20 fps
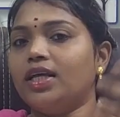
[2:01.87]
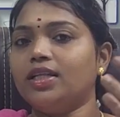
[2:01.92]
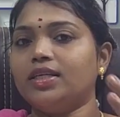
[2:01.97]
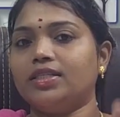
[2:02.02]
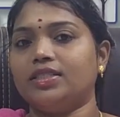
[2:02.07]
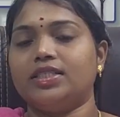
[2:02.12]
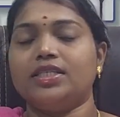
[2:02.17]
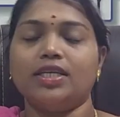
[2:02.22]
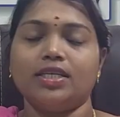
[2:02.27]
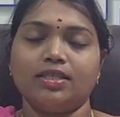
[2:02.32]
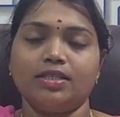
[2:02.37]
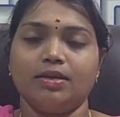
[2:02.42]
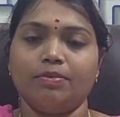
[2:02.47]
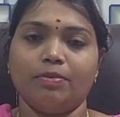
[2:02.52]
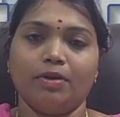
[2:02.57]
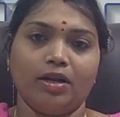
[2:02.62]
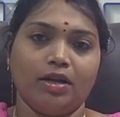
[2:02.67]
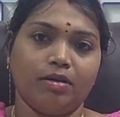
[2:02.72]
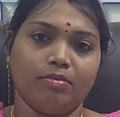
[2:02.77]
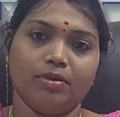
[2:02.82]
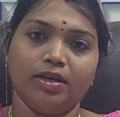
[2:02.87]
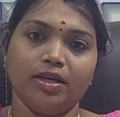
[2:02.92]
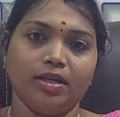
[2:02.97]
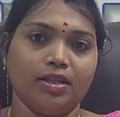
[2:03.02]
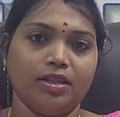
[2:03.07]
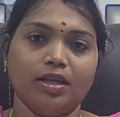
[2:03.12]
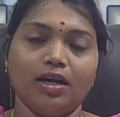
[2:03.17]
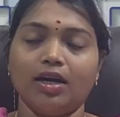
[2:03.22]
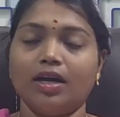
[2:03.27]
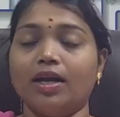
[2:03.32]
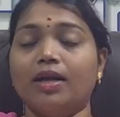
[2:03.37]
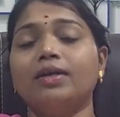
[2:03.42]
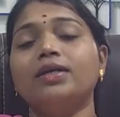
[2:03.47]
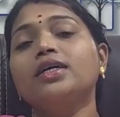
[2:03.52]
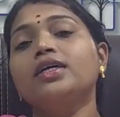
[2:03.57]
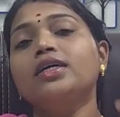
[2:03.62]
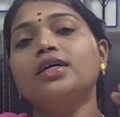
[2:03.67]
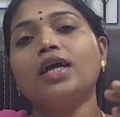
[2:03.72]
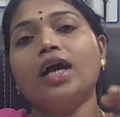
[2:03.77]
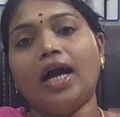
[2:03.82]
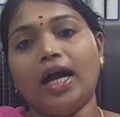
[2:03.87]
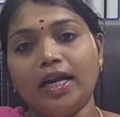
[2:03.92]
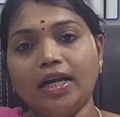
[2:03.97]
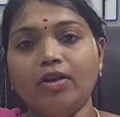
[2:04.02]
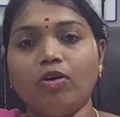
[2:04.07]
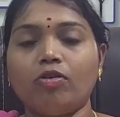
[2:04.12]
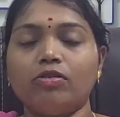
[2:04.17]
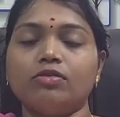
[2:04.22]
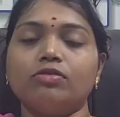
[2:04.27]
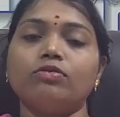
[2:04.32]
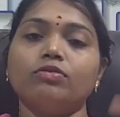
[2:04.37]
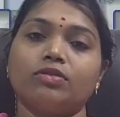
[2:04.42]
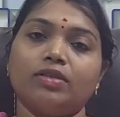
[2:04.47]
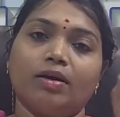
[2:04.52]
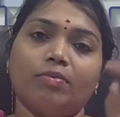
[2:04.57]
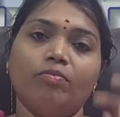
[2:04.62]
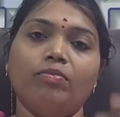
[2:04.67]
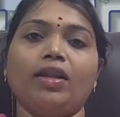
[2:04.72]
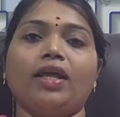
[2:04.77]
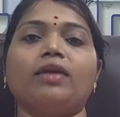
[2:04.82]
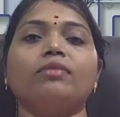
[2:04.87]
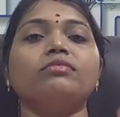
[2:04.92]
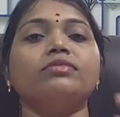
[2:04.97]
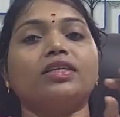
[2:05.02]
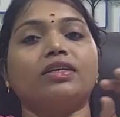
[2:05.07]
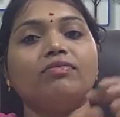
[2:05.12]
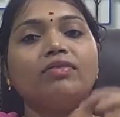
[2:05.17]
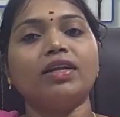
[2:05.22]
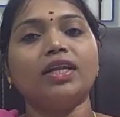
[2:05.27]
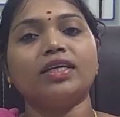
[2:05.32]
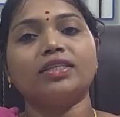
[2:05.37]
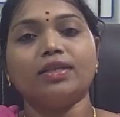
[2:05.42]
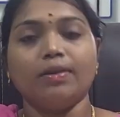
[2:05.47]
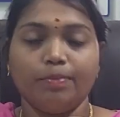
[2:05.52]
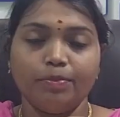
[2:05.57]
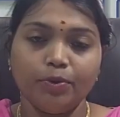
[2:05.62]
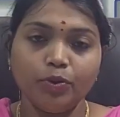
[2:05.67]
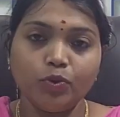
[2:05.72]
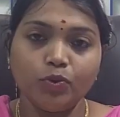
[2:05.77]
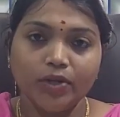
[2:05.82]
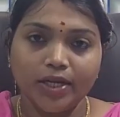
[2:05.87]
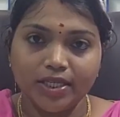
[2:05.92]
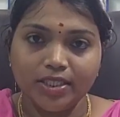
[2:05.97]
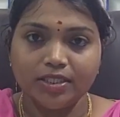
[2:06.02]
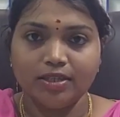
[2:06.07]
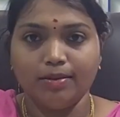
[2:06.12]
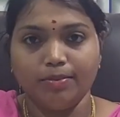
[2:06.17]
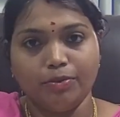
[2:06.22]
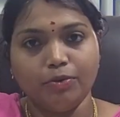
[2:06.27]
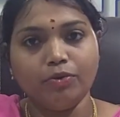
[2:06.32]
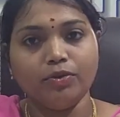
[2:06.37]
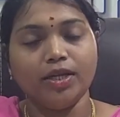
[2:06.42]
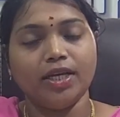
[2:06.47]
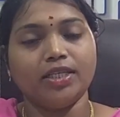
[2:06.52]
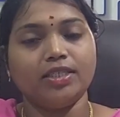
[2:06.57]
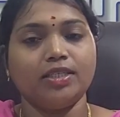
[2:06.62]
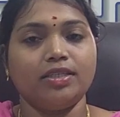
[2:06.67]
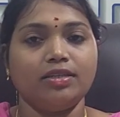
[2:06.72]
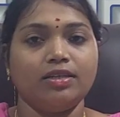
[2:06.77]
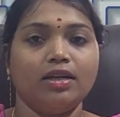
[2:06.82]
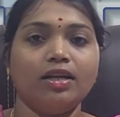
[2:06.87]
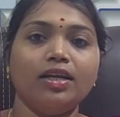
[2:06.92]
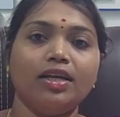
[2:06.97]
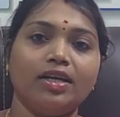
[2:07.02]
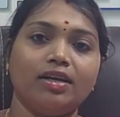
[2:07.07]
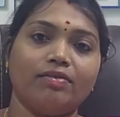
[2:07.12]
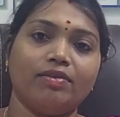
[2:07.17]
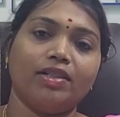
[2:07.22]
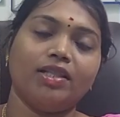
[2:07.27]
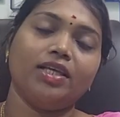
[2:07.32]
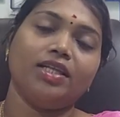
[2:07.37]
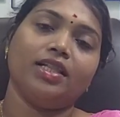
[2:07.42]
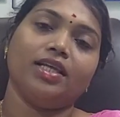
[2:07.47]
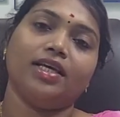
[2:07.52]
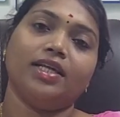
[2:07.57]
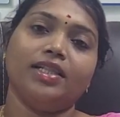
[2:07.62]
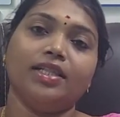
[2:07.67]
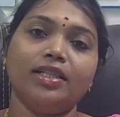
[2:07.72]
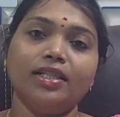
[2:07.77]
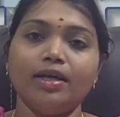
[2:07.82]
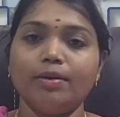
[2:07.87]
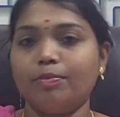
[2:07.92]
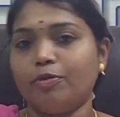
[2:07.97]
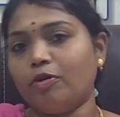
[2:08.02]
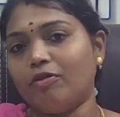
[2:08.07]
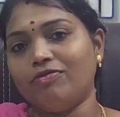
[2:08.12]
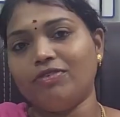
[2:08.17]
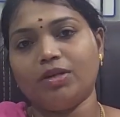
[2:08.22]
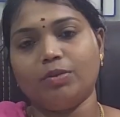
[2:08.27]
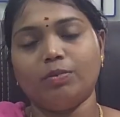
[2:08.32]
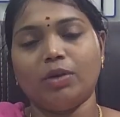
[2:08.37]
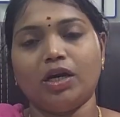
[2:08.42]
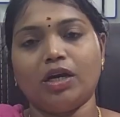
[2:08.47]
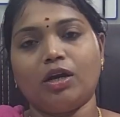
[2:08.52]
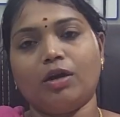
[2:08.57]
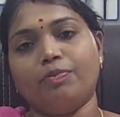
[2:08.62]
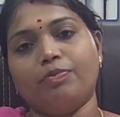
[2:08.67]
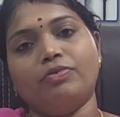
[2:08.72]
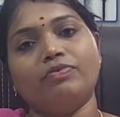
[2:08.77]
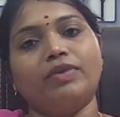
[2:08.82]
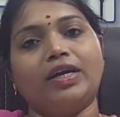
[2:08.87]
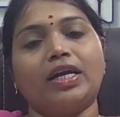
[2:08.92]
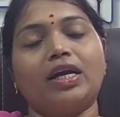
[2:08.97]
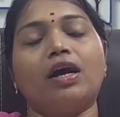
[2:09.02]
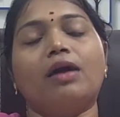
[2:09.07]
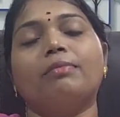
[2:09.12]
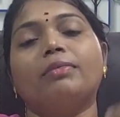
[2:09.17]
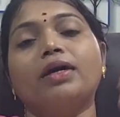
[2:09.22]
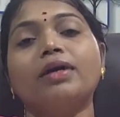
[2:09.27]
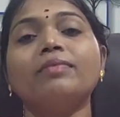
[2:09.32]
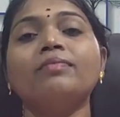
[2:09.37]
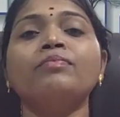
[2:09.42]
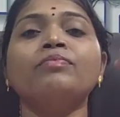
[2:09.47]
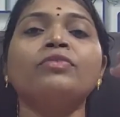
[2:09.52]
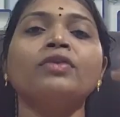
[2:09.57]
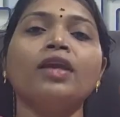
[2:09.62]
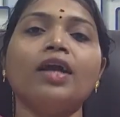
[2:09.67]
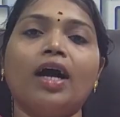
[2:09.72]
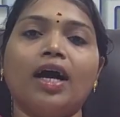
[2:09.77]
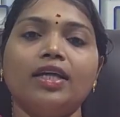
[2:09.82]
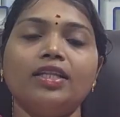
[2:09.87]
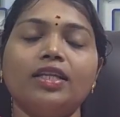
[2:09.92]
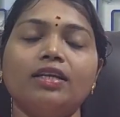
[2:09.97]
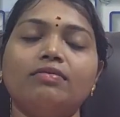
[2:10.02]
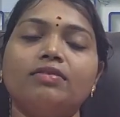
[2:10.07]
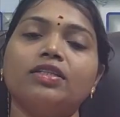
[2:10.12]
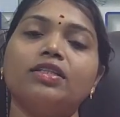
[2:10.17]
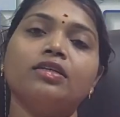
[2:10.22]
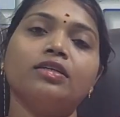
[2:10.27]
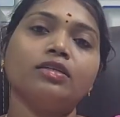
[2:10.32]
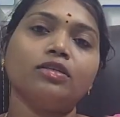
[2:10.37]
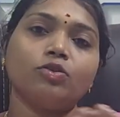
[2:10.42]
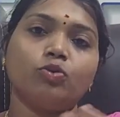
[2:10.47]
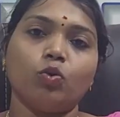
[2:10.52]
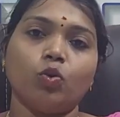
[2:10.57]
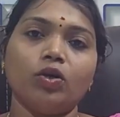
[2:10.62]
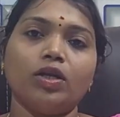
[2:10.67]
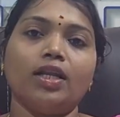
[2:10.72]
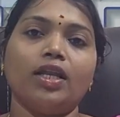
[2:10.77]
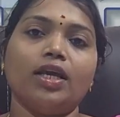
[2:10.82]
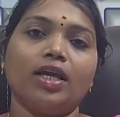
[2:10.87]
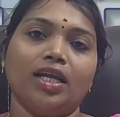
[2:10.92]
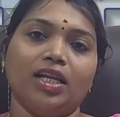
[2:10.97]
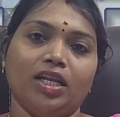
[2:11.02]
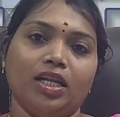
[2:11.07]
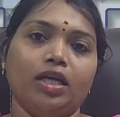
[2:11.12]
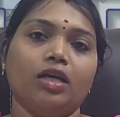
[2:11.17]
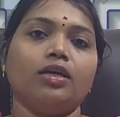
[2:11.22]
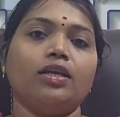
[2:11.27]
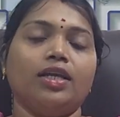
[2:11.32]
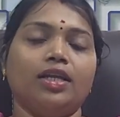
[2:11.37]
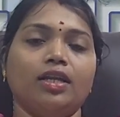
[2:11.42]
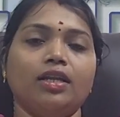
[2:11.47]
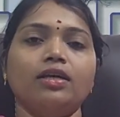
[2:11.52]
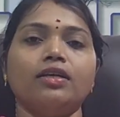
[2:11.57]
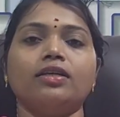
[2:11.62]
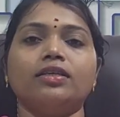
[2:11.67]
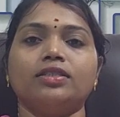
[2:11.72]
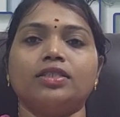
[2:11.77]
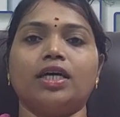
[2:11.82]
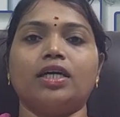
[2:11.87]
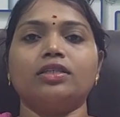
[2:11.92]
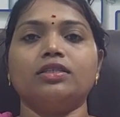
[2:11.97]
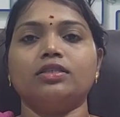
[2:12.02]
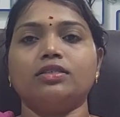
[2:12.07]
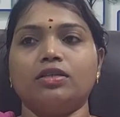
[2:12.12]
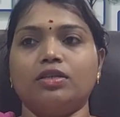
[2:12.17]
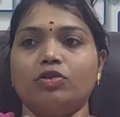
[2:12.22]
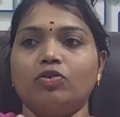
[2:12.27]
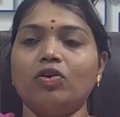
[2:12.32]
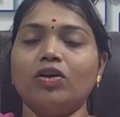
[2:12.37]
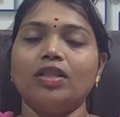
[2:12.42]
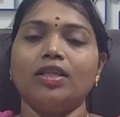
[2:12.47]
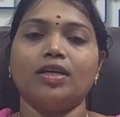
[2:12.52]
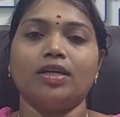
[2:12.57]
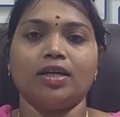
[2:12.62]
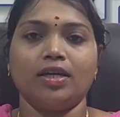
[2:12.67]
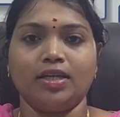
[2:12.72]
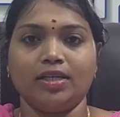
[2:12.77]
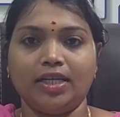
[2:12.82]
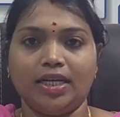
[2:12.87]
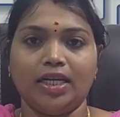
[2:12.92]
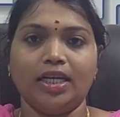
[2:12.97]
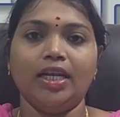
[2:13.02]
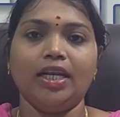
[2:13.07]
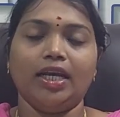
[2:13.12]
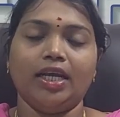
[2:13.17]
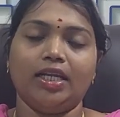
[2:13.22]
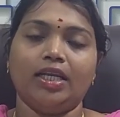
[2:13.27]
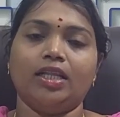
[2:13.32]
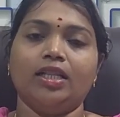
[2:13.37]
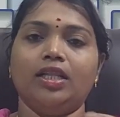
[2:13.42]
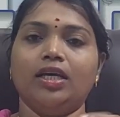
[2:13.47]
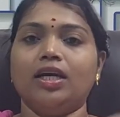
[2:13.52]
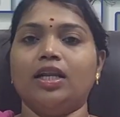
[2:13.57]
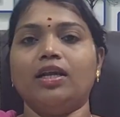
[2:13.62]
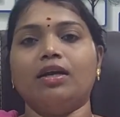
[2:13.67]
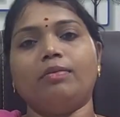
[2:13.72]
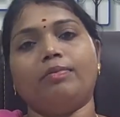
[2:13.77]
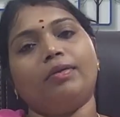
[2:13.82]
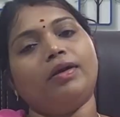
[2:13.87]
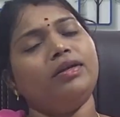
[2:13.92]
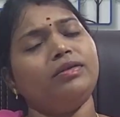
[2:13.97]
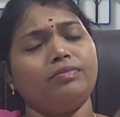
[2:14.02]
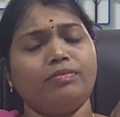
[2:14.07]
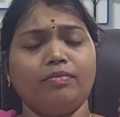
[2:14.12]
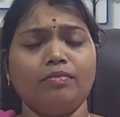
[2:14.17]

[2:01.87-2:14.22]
அதுக்கு ஜிஎஸ்டி பண்ணாமல் இருந்தாங்க அண்ட் ஆல்சோ சம்டைம்ஸ் ஈவன் அஸ் எ பியூர் ஏஜென்ட் பியூர் ஏஜென்ட்னால் நீங்கள் வந்து இதில் எந்த ப்ராஃபிட் மார்க்கப்பும் வைக்காமல் அதில் வந்து டோட்டலாக என்ன என்ன சார்ஜஸ் இருக்கோ அதை க டென்னன் கிட்டேருந்து கலெக்ட் பண்ண